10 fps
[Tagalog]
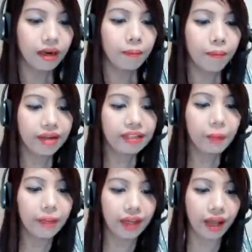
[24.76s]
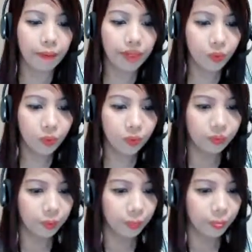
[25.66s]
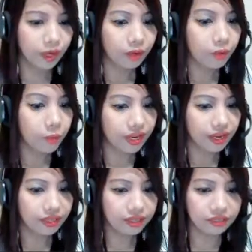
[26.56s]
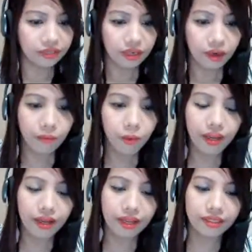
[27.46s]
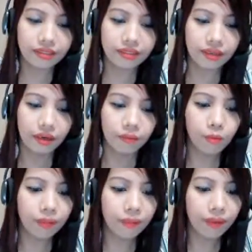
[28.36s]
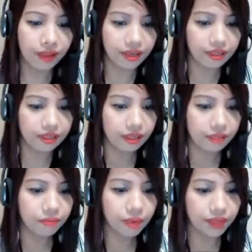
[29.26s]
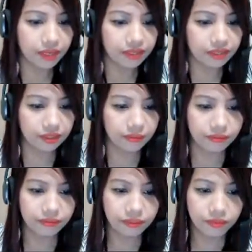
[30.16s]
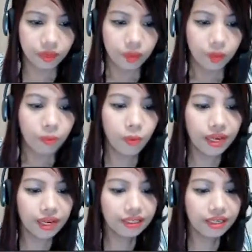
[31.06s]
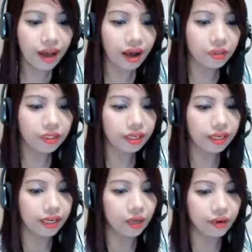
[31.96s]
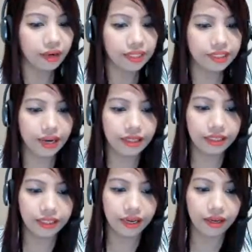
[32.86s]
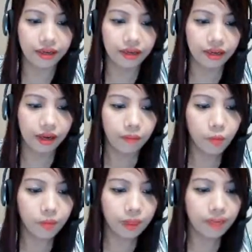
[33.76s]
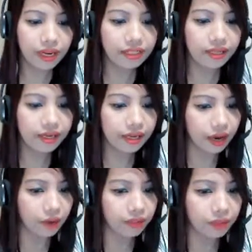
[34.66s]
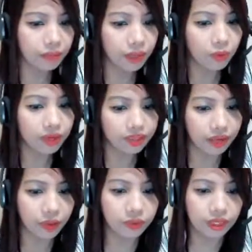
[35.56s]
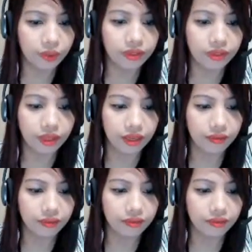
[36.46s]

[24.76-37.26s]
Para sa panlaping um, bumilis, bumilis, bumibilis, bibilis. Bumilis ang agos ng ilog kaysa kanina. Bumibilis ang galaw ng baywang niya unti-unti.